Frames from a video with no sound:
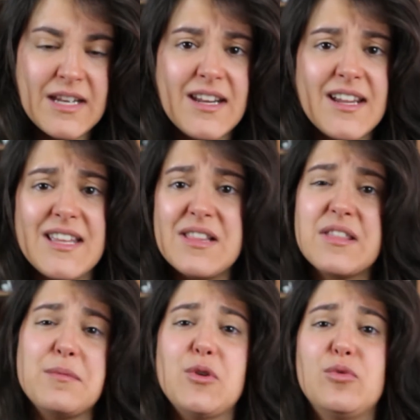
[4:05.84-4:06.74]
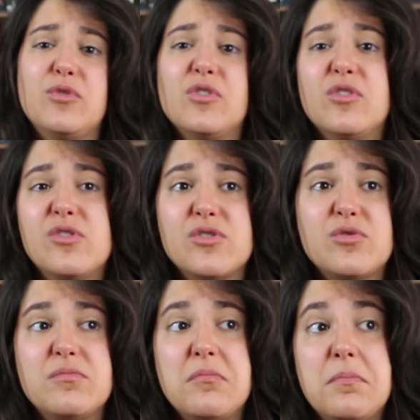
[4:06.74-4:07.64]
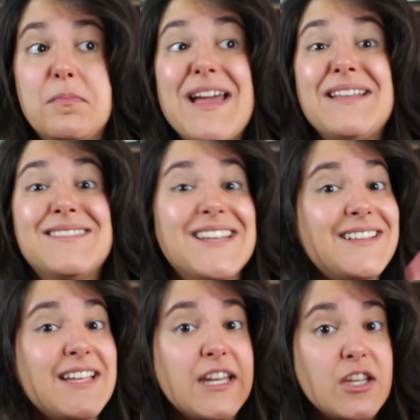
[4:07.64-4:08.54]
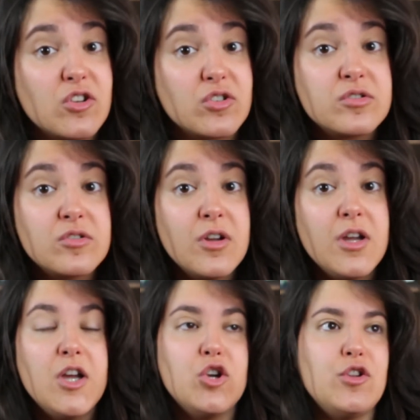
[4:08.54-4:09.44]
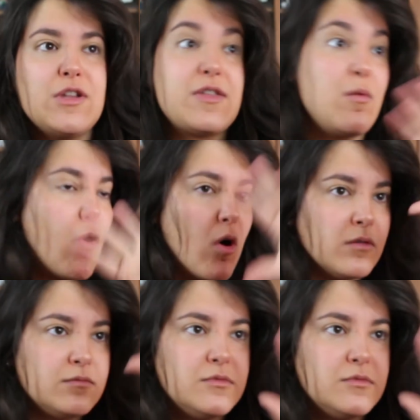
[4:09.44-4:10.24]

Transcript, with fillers: Tiene 15 minutos. 15 minutos salvables. Sí. No decir, wow.